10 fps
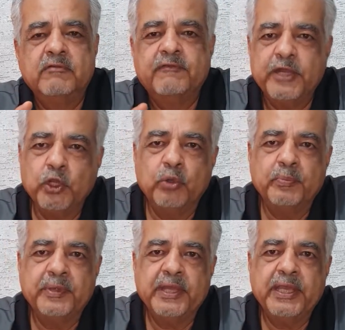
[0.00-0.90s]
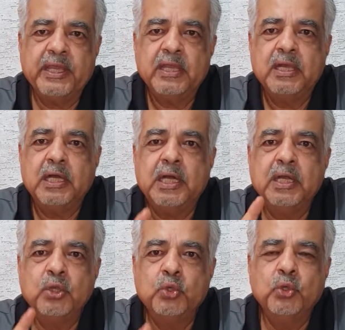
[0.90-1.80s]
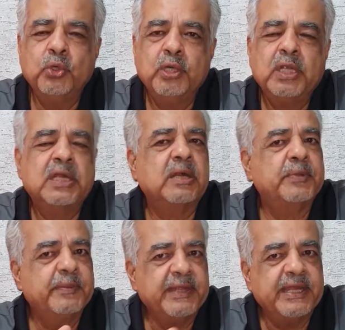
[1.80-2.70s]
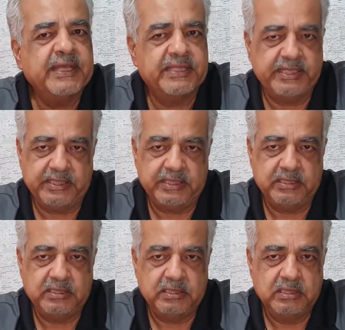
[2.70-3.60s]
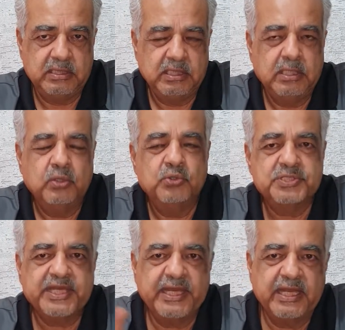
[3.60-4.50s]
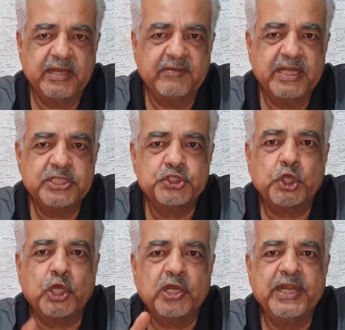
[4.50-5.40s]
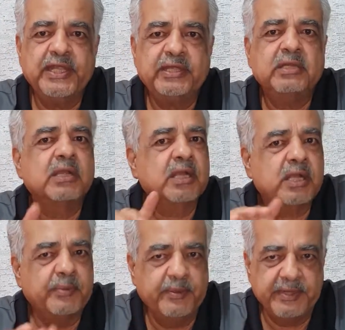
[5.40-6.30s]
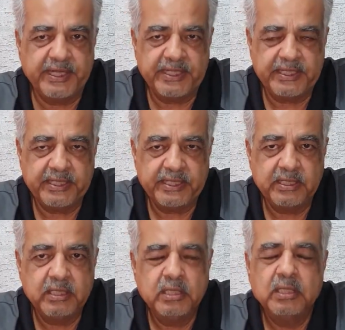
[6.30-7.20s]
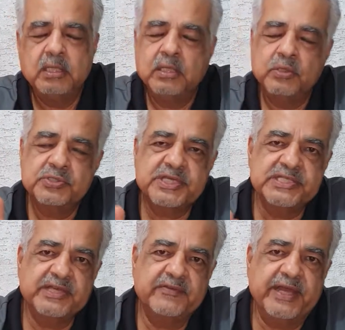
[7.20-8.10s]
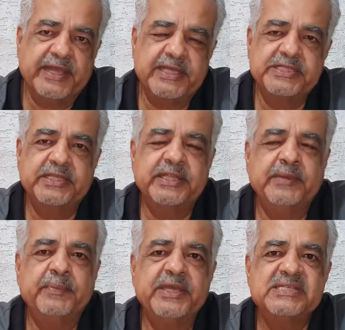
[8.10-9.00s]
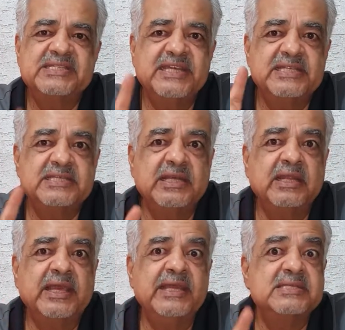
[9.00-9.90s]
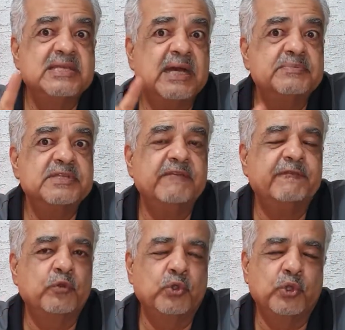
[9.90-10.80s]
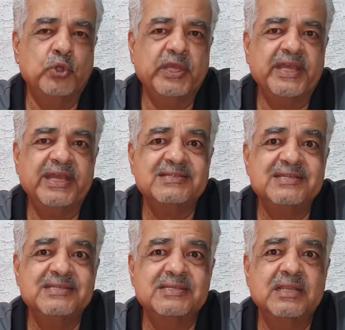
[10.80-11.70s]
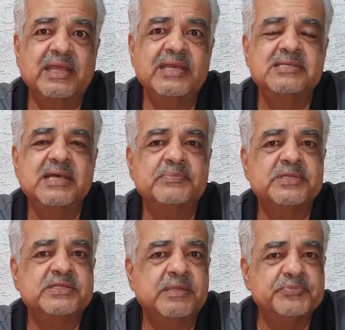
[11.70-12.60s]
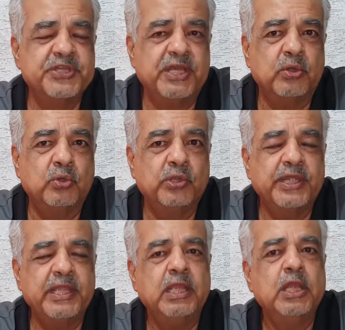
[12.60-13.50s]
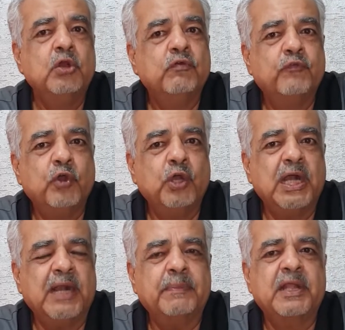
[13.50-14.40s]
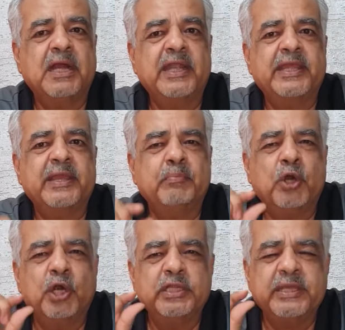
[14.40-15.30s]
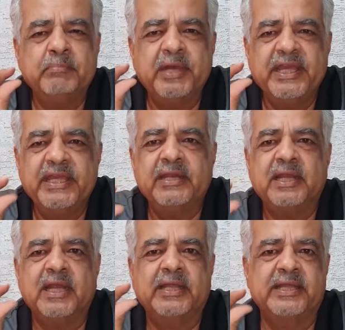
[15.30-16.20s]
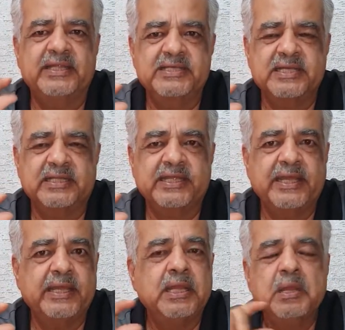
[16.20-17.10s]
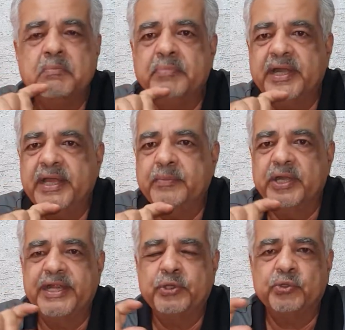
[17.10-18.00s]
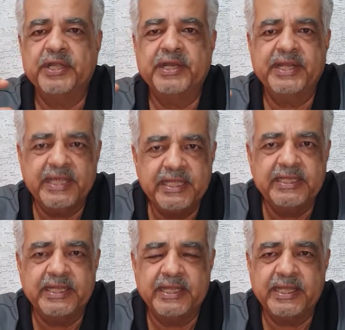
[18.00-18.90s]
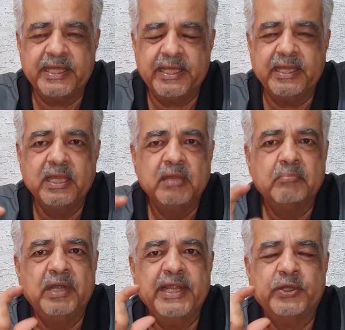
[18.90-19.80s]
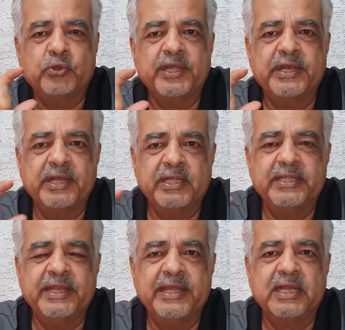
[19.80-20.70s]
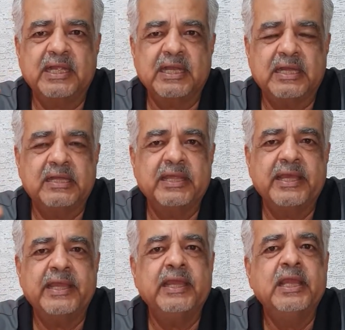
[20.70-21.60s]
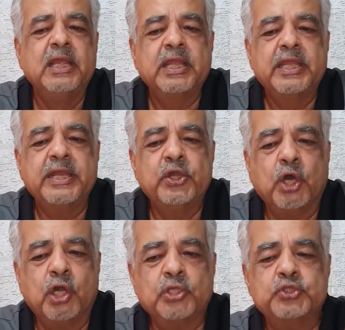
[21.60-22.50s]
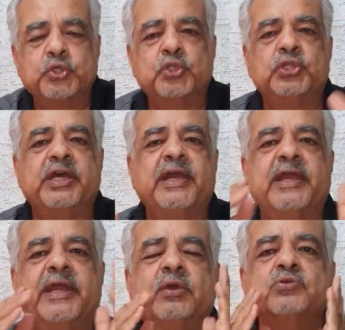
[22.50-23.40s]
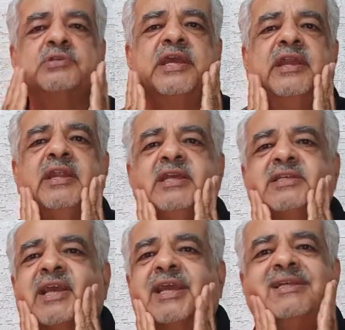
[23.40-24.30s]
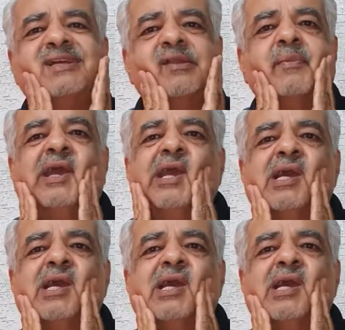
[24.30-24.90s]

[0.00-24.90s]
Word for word: फलों में अंगूर कभी भी नहीं देना उसके अलावा चॉकलेट कभी भी नहीं देना उसके सिवाय के जितने भी सीज़न के हिसाब से फ्रूट होंगे या सीज़न के हिसाब से सब्जियां होंगी वो आप काट के बहुत ही महीन काट के दे सकते हैं बड़े बड़े टुकड़े नहीं देने हैं बड़े टुकड़े न देने का कारण है कि डॉग जो होता है उसके नीचे के जड़बे